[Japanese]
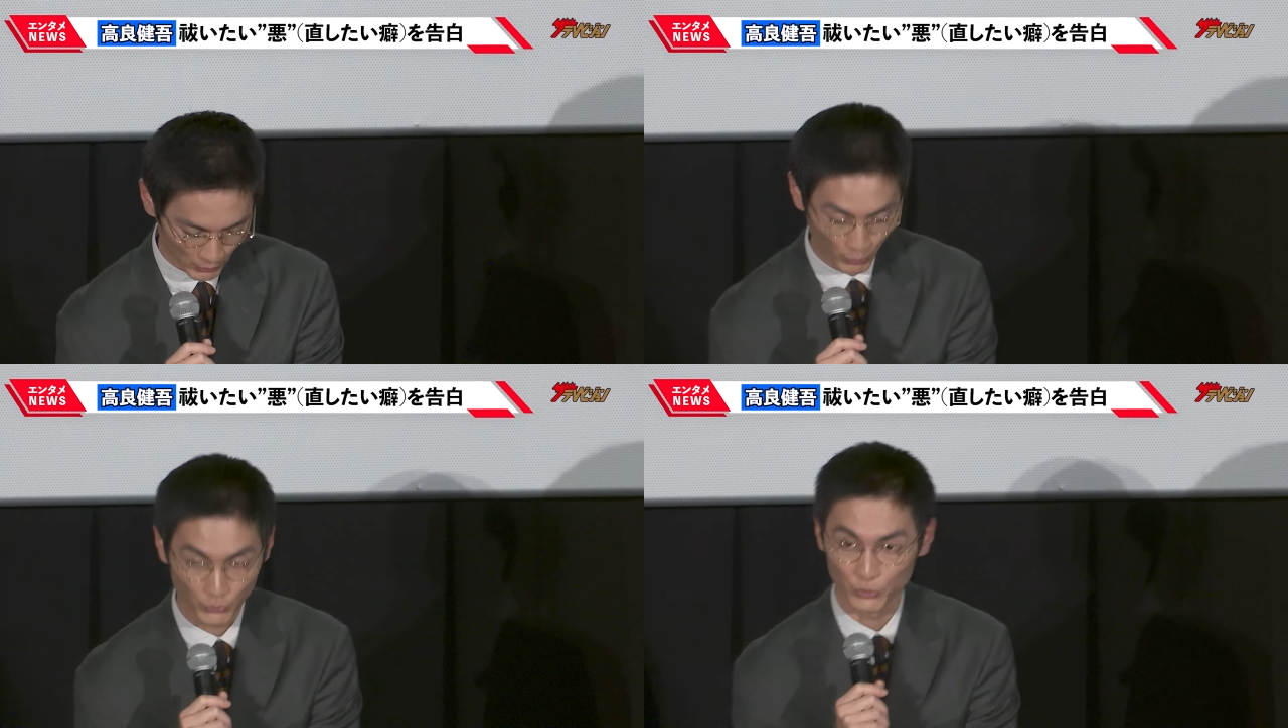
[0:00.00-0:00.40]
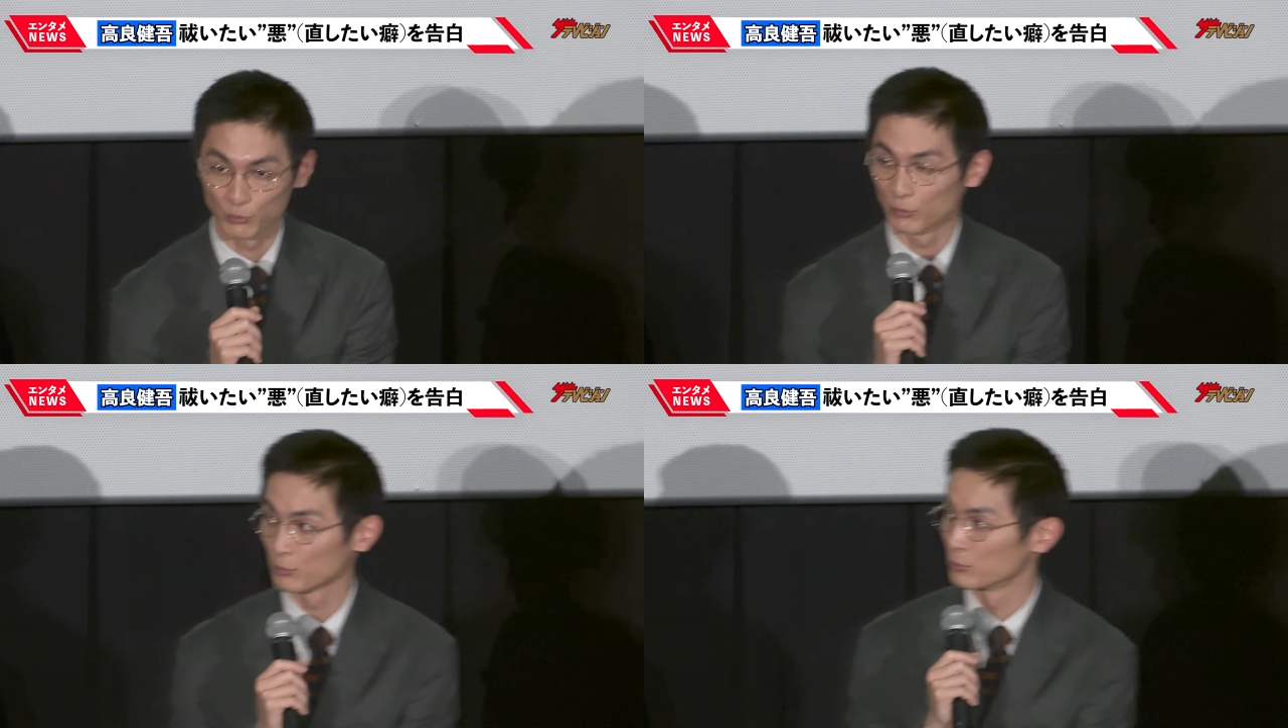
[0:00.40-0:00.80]
僕
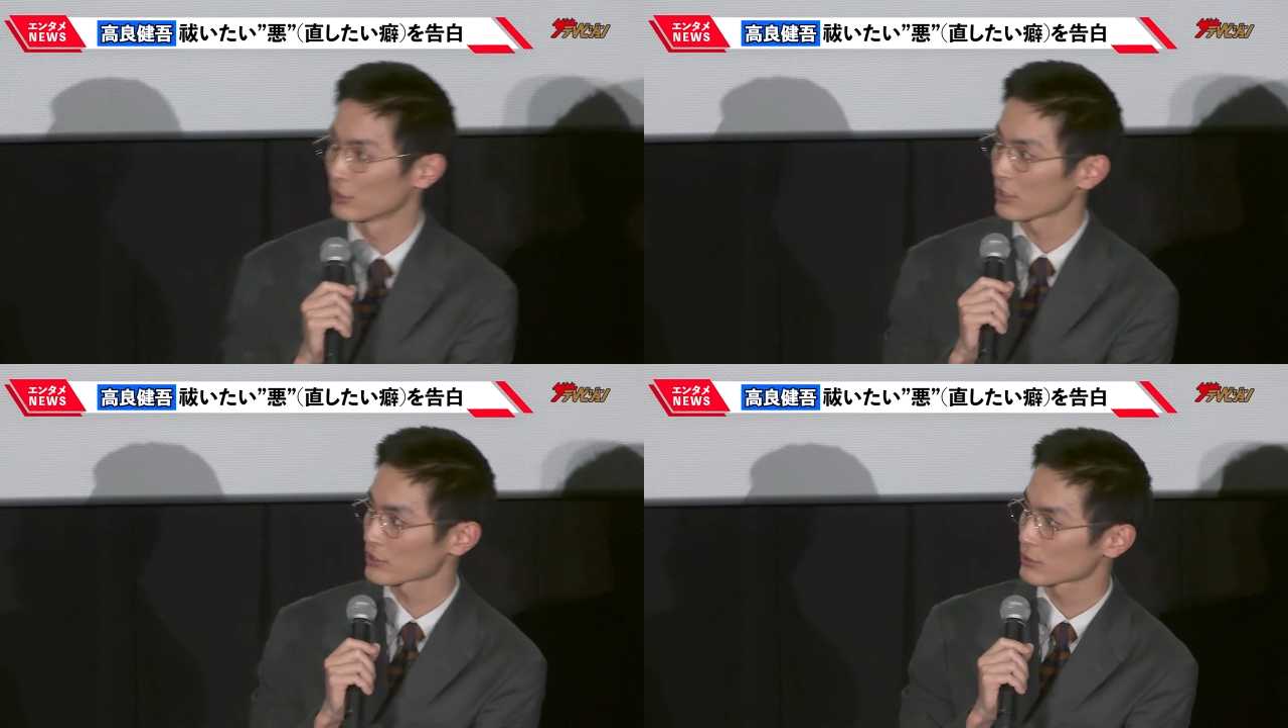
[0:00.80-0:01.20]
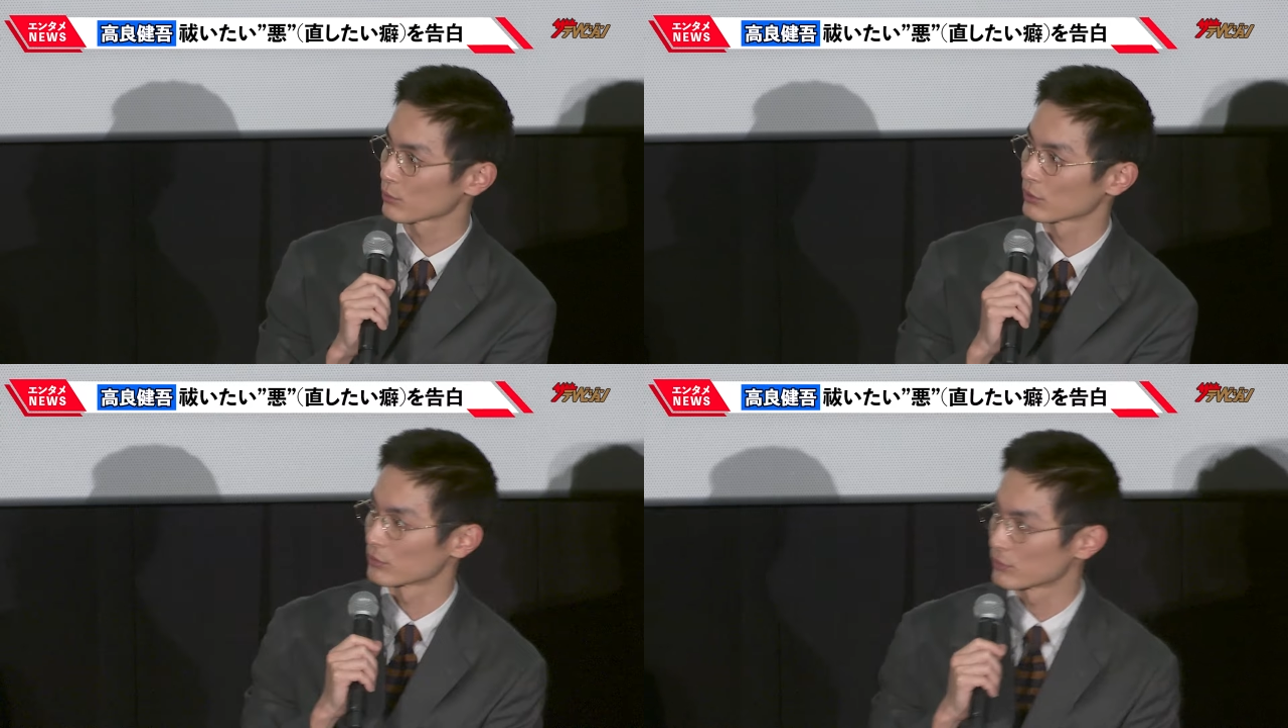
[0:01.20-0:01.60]
昔
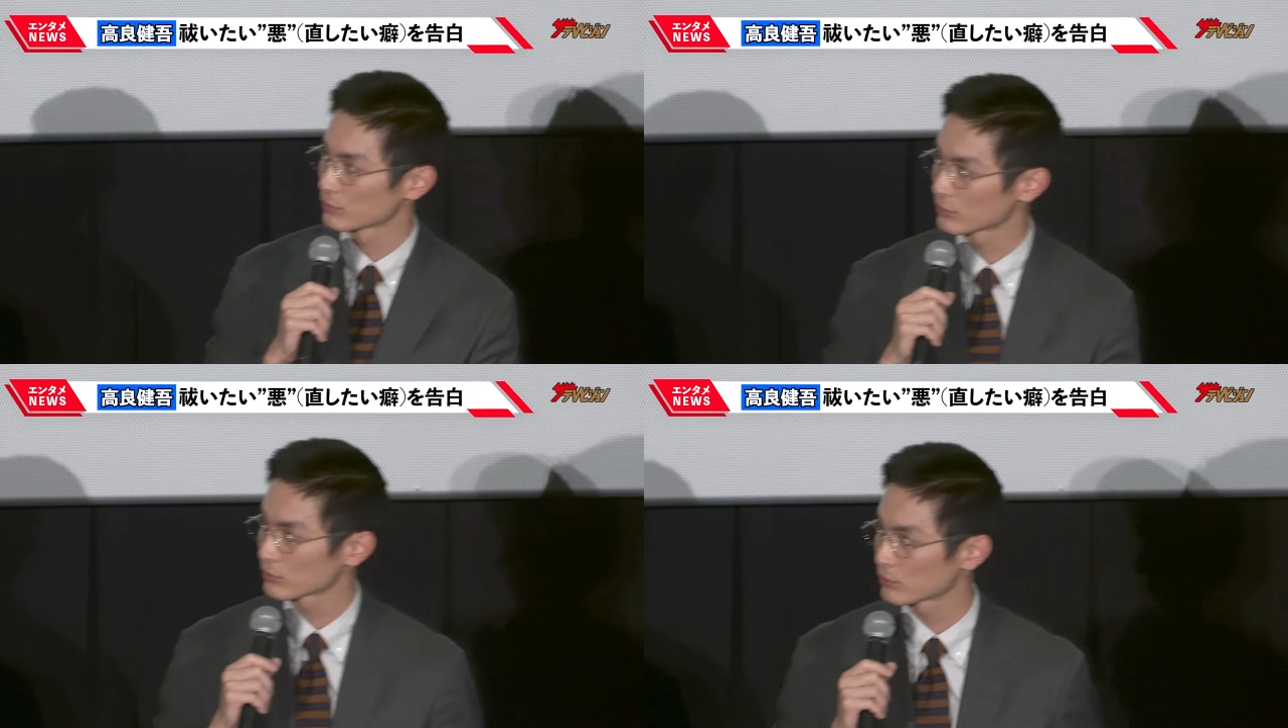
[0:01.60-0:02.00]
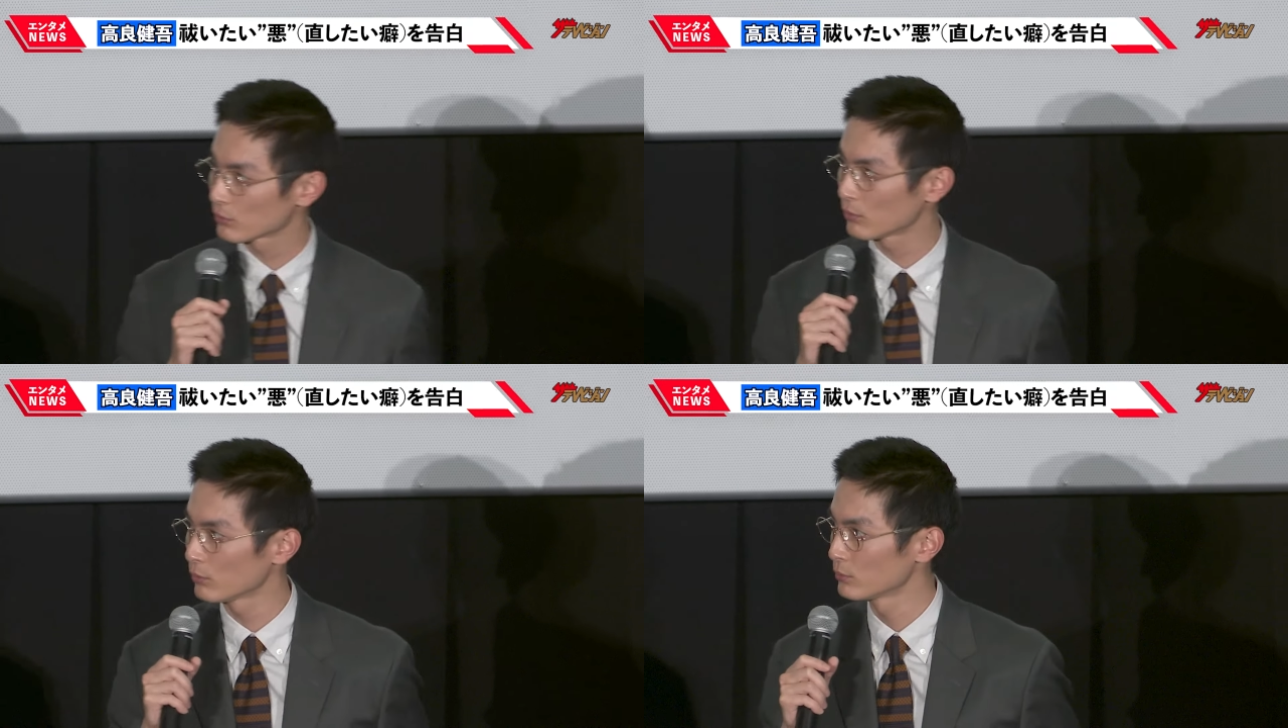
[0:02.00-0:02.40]
とかずっと
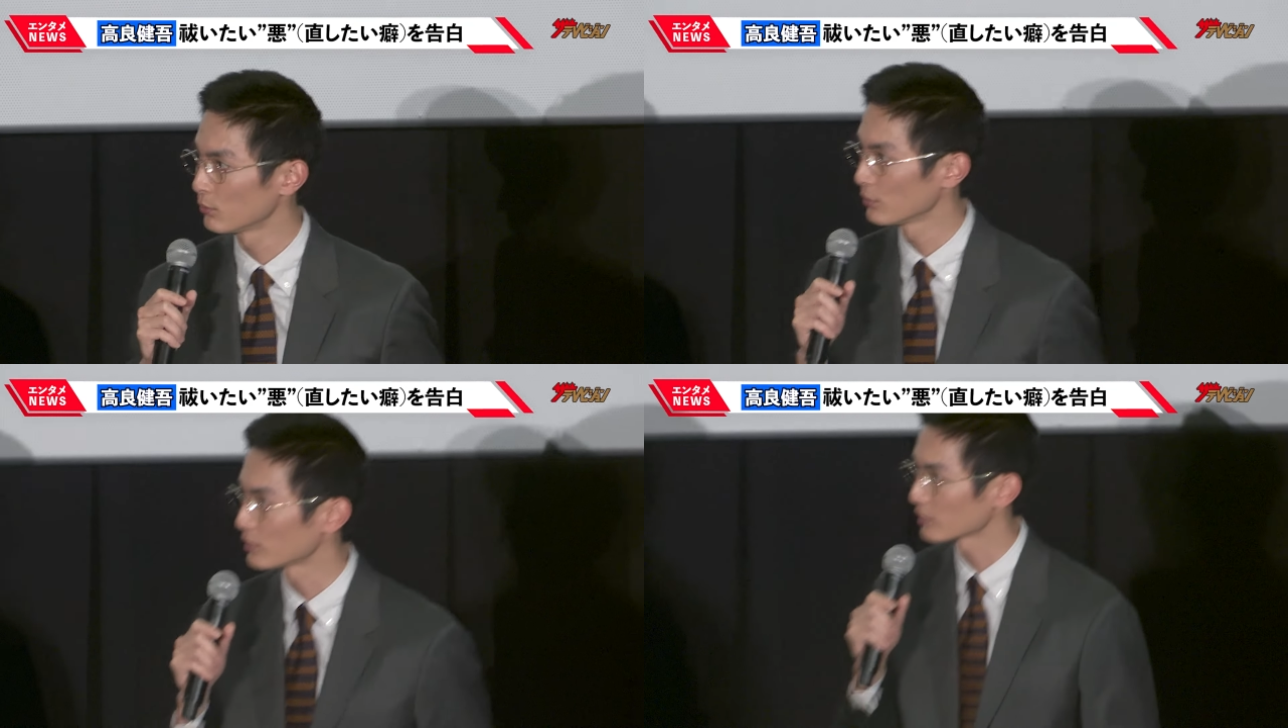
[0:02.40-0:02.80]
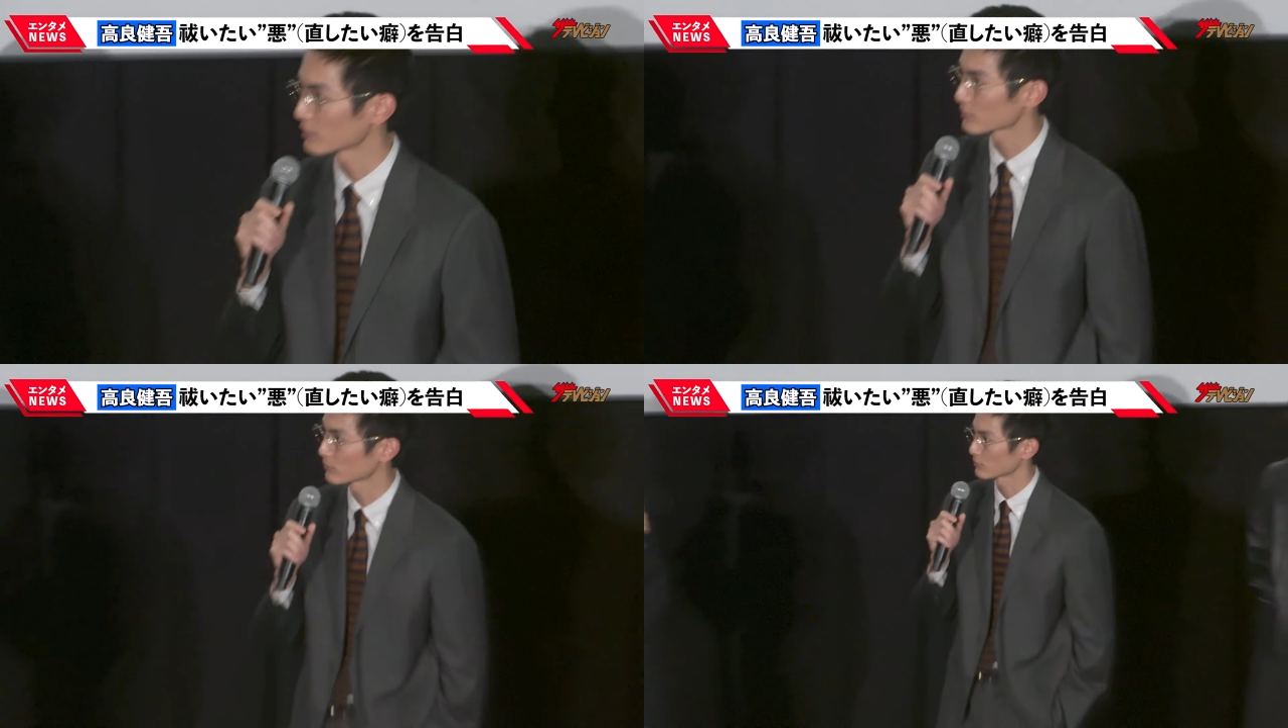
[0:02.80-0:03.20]
こう動いてた
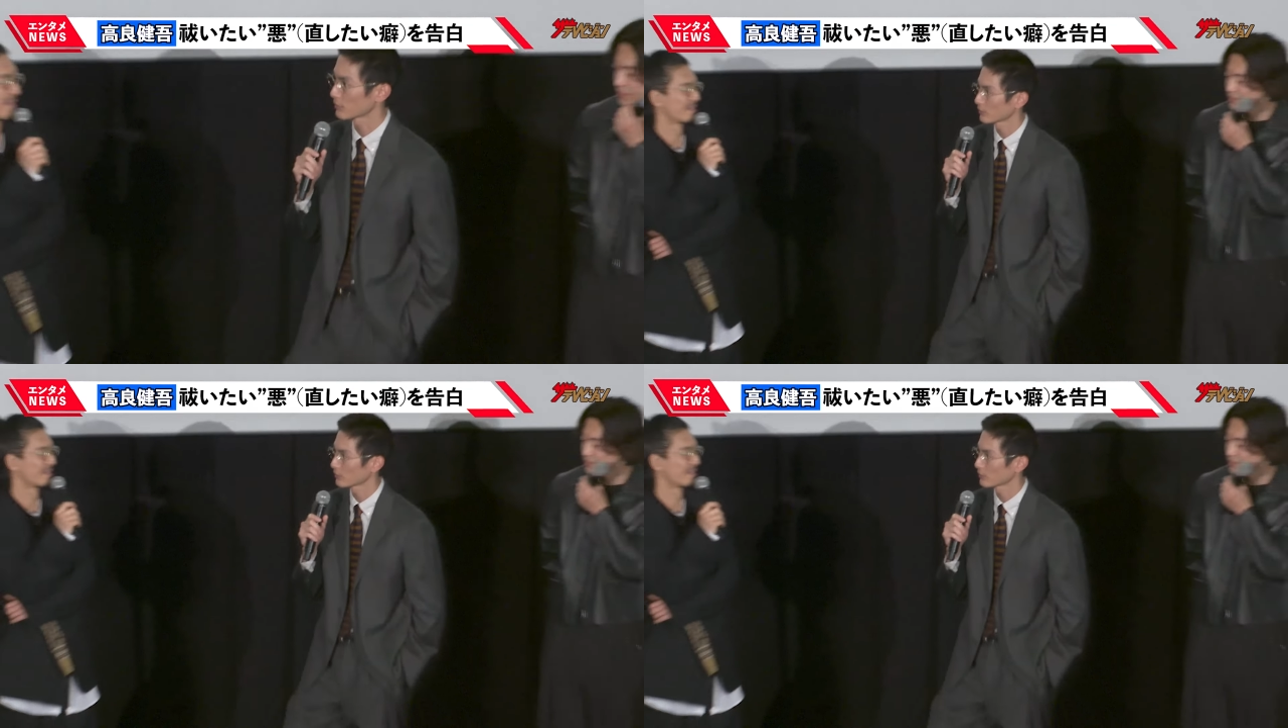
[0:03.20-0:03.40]
んですよね。